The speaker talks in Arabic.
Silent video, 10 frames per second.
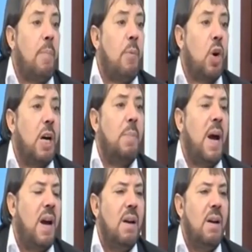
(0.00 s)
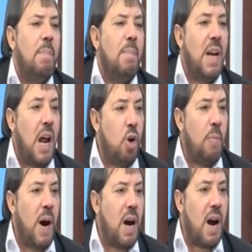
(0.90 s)
مرعبة من
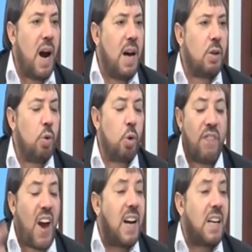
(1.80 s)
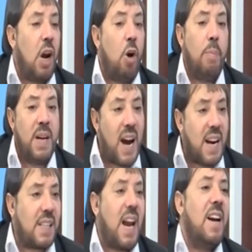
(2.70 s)
الأمارات دفعت لهم
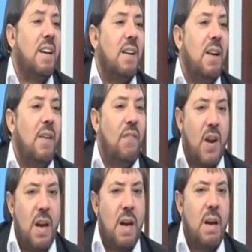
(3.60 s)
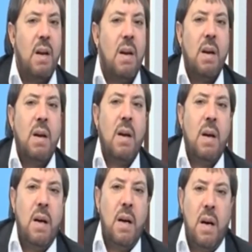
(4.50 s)
نقدا في
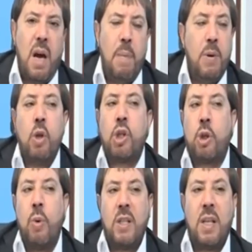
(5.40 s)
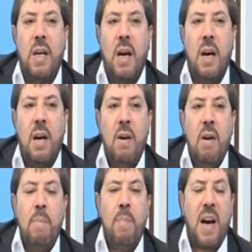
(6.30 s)
آه، البنوك السويسرية
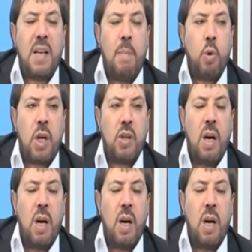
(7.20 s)
بعد موت